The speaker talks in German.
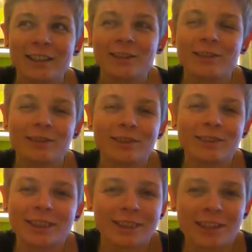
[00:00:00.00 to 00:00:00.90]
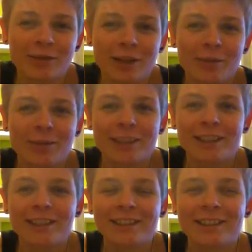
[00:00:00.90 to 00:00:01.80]
Und das einfach
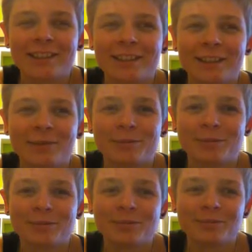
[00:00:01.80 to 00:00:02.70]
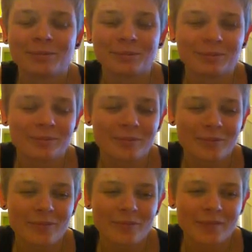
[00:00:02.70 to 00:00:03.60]
abgeschickt ähm,
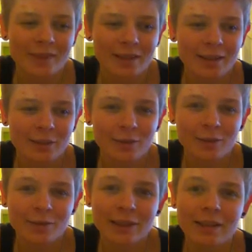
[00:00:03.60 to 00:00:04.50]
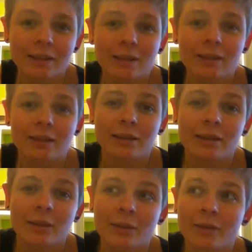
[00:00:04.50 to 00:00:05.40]
sollte man
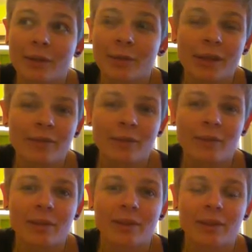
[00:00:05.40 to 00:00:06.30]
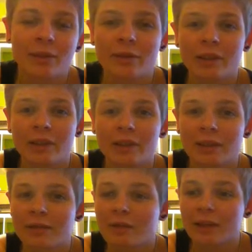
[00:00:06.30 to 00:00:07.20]
auf jeden Fall machen, wenn man halt so wichtige
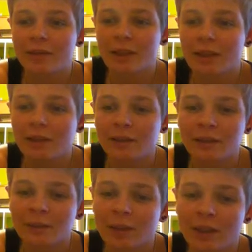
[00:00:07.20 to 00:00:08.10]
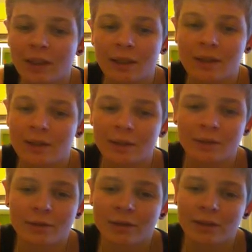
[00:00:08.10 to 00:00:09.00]
Sachen wie irgendwelche Anträge bei der
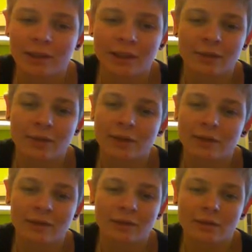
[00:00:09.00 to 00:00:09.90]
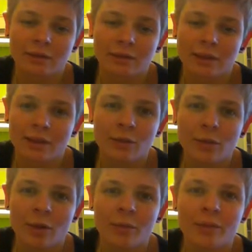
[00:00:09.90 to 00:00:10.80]
Krankenkasse oder Gericht oder
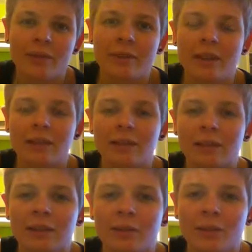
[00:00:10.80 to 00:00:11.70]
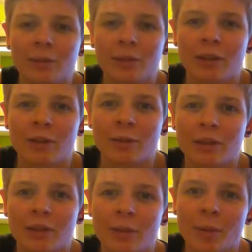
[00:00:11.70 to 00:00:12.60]
überhaupt irgendwelche Anträge sollte man, glaube
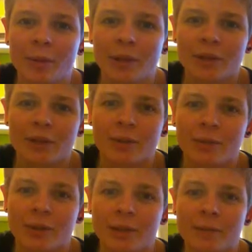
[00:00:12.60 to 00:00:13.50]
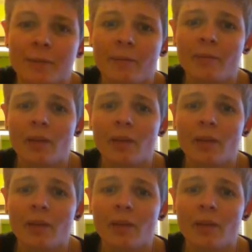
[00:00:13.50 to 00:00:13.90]
ich, immer per Einschreiben schicken.